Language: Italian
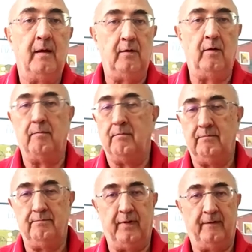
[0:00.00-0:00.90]

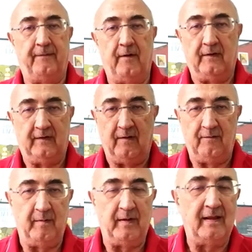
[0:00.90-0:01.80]
non per forza
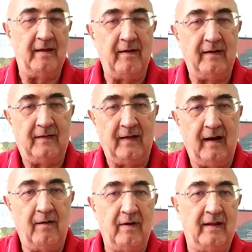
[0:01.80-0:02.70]
ovviamente deve
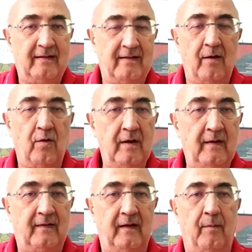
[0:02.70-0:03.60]
essere un'attività
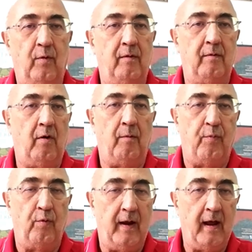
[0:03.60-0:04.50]
agonistica
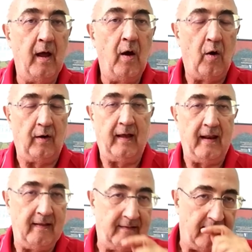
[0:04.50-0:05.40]
oppure
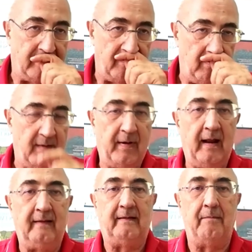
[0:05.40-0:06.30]
organizzata in una
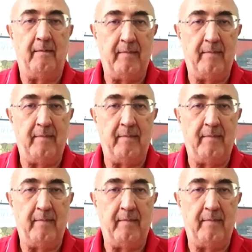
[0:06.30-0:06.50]
palestra, ma